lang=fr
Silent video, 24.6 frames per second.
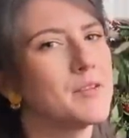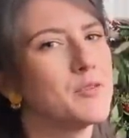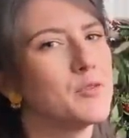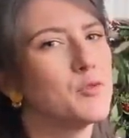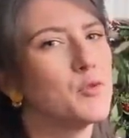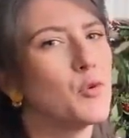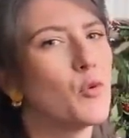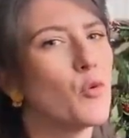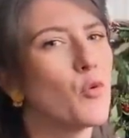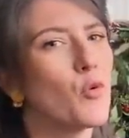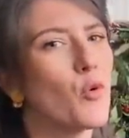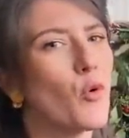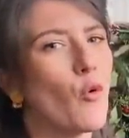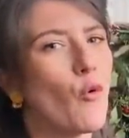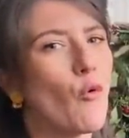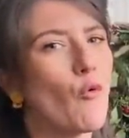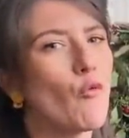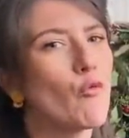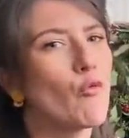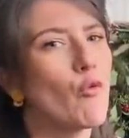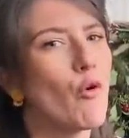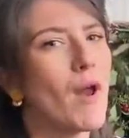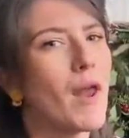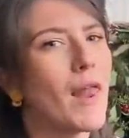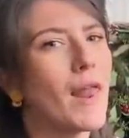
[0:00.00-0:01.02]
Donc euh,
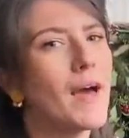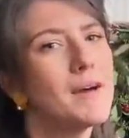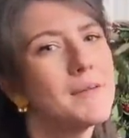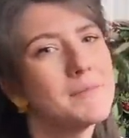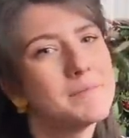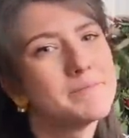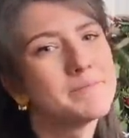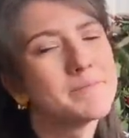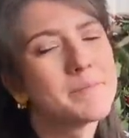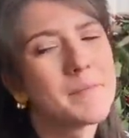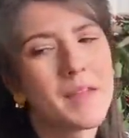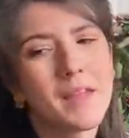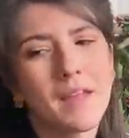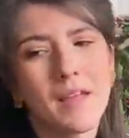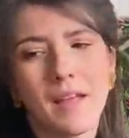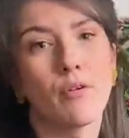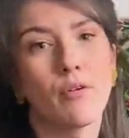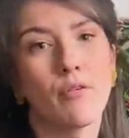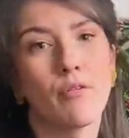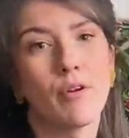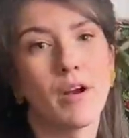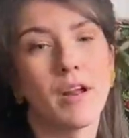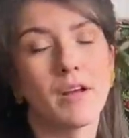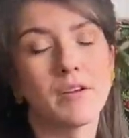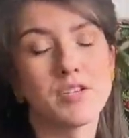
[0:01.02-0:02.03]
voilà.
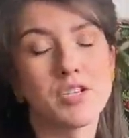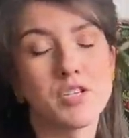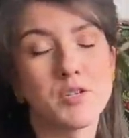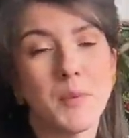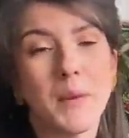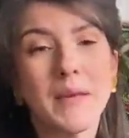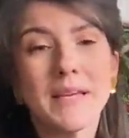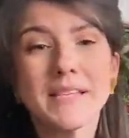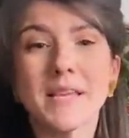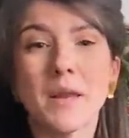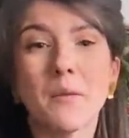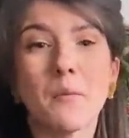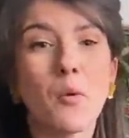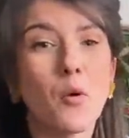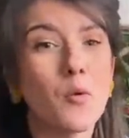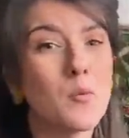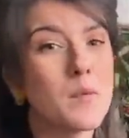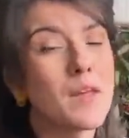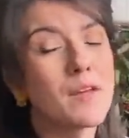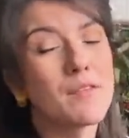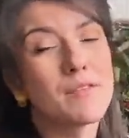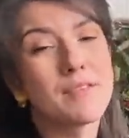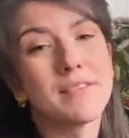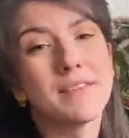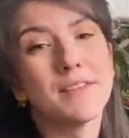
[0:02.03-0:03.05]
Euh, voilà, j'espère que cette
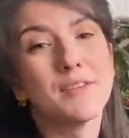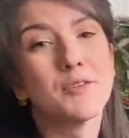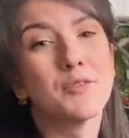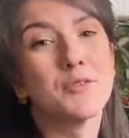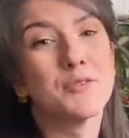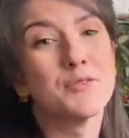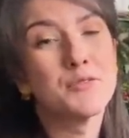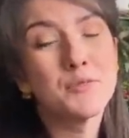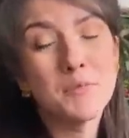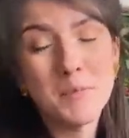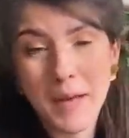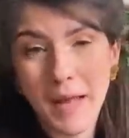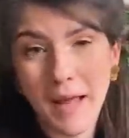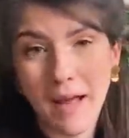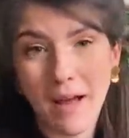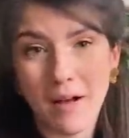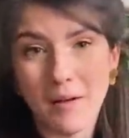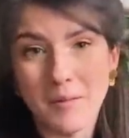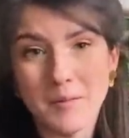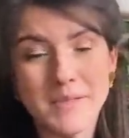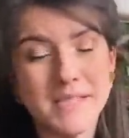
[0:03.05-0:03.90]
première vidéo vous plaira.